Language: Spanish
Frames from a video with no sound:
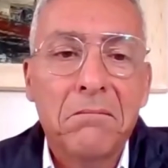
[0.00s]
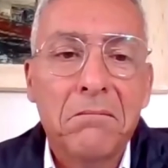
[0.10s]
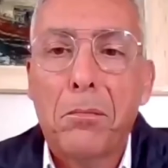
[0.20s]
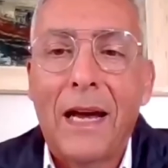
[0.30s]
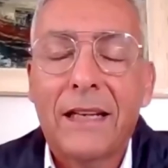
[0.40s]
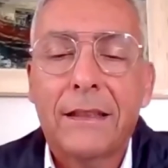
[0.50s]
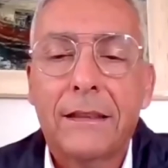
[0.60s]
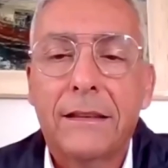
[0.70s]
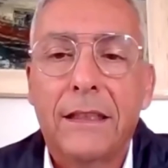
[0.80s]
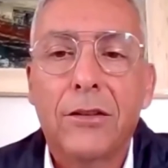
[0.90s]
network
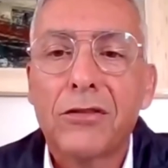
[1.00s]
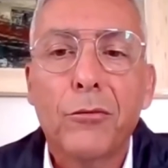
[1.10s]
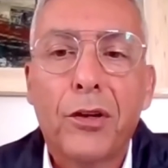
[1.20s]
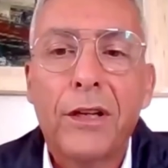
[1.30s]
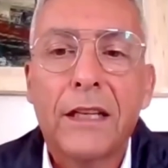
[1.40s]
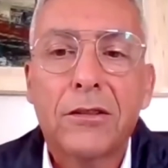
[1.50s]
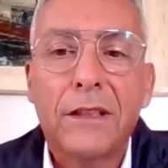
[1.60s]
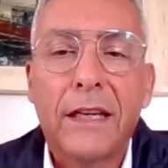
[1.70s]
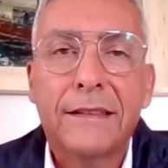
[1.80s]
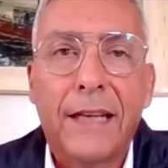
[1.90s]
marketing, no es un proyecto
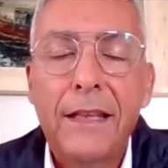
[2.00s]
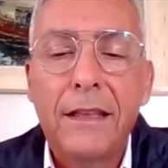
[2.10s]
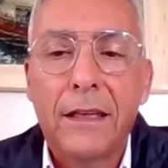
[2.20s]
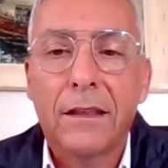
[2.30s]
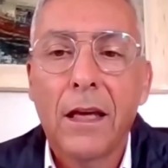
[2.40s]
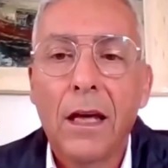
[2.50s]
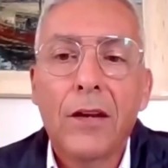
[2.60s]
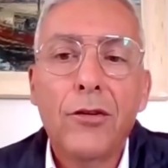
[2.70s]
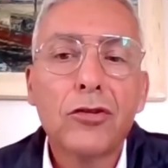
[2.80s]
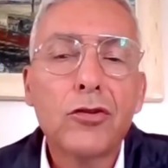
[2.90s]
de trading,
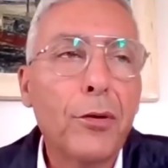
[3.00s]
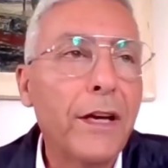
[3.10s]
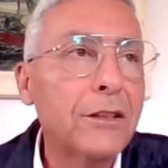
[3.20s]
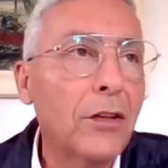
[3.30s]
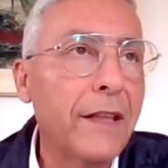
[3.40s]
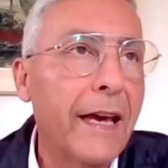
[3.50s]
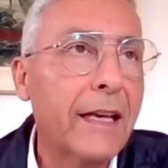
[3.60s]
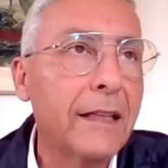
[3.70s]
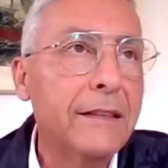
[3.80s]
no es un proyecto de